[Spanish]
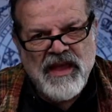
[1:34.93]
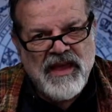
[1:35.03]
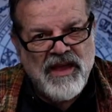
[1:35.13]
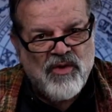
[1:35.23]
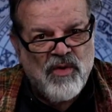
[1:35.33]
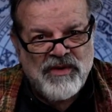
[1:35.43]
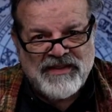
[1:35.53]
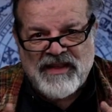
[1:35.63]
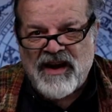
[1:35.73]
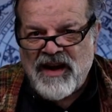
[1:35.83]
Y como
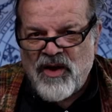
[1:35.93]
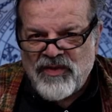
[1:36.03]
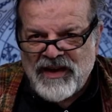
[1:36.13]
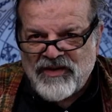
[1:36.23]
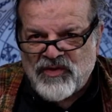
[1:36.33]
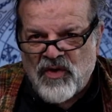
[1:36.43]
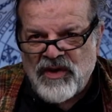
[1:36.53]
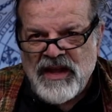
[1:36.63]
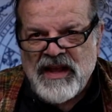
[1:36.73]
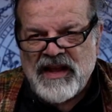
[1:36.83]
está al lado del
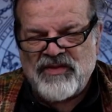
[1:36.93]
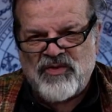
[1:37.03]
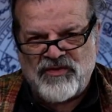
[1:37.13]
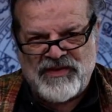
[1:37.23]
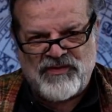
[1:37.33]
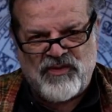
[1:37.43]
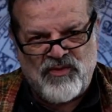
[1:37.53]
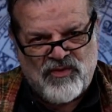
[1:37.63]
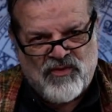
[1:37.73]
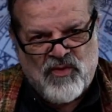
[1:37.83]
sol, entonces
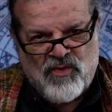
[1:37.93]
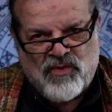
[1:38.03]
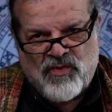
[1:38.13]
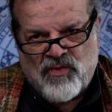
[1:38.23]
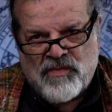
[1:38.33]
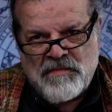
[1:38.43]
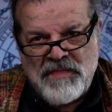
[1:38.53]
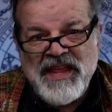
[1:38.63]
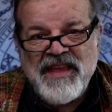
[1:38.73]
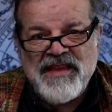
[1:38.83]
uno, uno
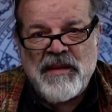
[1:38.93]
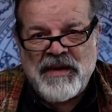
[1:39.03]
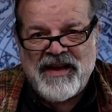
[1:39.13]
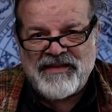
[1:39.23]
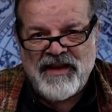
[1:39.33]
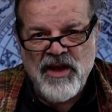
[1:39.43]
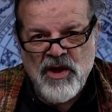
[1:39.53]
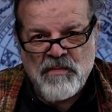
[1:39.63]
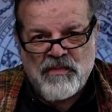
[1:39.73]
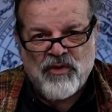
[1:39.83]
brilla más
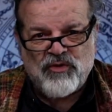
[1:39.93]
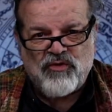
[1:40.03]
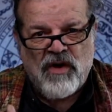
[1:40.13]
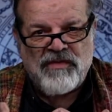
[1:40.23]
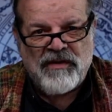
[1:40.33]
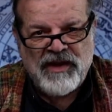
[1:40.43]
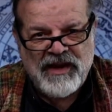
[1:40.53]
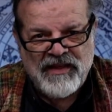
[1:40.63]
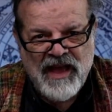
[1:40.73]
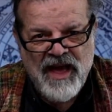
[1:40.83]
por su
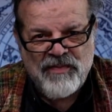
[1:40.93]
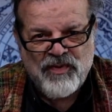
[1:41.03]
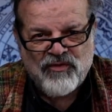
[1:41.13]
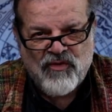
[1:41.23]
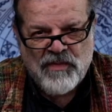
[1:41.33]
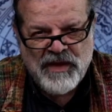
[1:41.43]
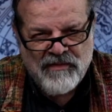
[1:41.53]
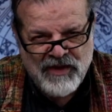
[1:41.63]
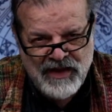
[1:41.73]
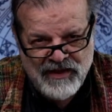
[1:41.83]
afabilidad, por su
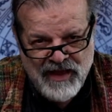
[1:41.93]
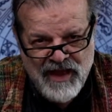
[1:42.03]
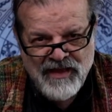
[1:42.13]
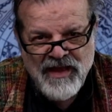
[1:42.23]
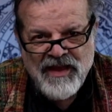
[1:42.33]
amabilidad.